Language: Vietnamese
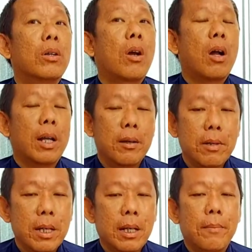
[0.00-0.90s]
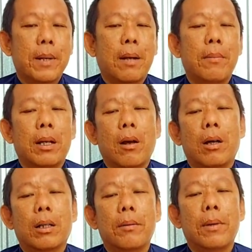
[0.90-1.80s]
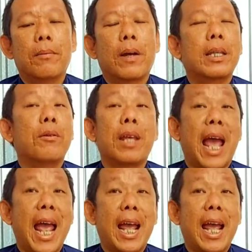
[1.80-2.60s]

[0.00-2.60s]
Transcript: còn nếu như nghiệp trần mình còn thì mình phải chịu trả